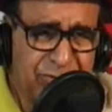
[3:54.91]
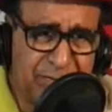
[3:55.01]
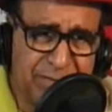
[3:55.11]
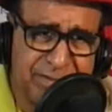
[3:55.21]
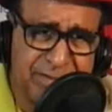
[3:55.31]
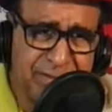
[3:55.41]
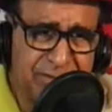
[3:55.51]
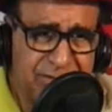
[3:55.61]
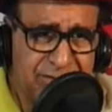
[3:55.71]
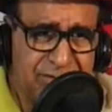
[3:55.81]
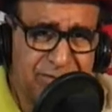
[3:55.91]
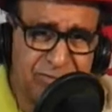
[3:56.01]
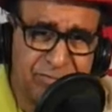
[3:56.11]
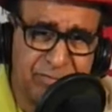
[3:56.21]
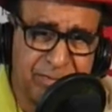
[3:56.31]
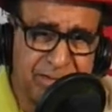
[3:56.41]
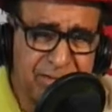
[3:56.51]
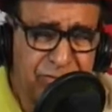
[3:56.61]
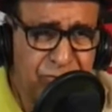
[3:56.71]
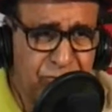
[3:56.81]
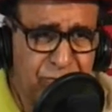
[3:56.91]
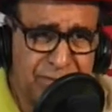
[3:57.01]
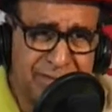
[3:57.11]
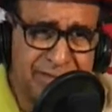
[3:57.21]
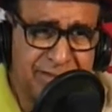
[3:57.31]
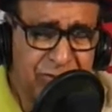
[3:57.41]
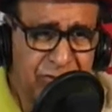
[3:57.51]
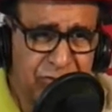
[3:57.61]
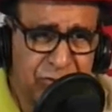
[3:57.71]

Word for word: Abbassi, je vous présente toutes mes excuses,